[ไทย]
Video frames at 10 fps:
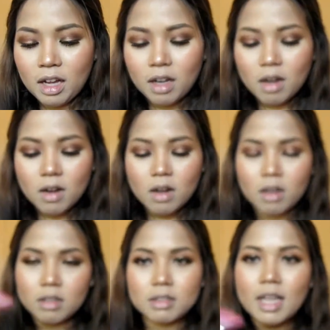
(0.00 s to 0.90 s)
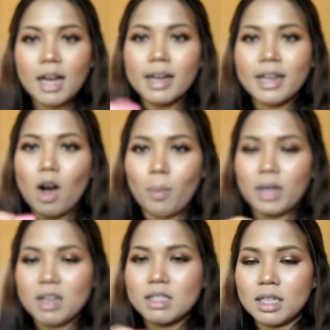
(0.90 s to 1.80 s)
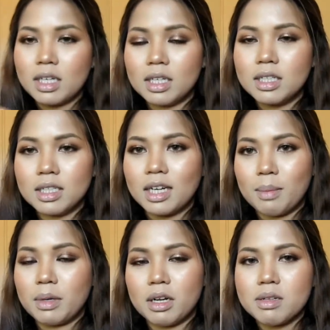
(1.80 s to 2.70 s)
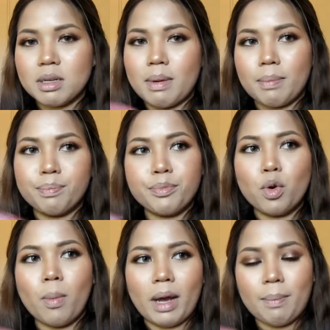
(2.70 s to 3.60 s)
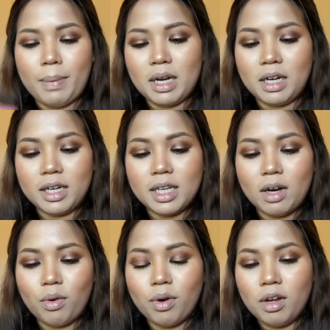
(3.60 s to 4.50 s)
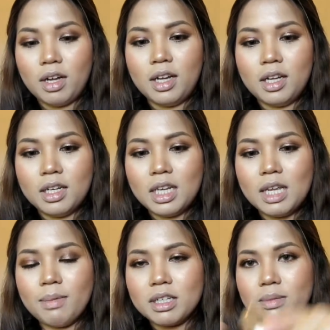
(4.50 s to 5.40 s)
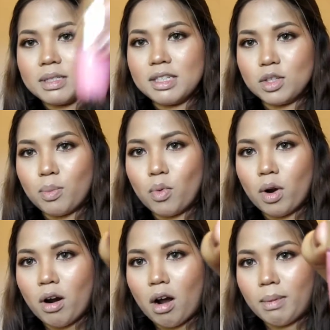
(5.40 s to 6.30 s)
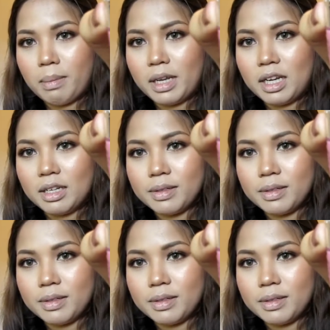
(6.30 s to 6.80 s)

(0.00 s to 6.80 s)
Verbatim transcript: ก็ถ้าเขย่ามันก็จะดีขึ้นนะ มันก็จะแบบรวมกันเป็นเนื้อเดียว นี่มันก็จะเป็นสีชมพูอ่อนๆแบบนี้